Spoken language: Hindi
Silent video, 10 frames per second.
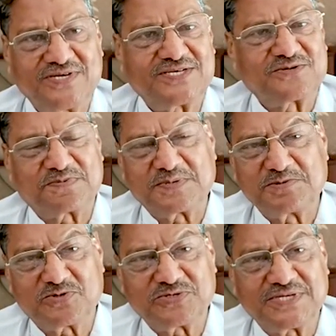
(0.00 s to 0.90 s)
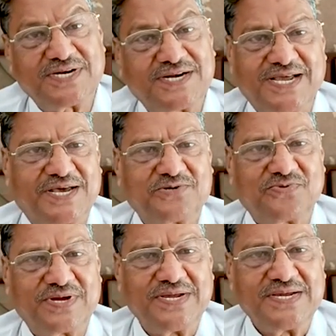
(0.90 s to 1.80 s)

और ये सुप्रीम कोर्ट से रिटायर हुए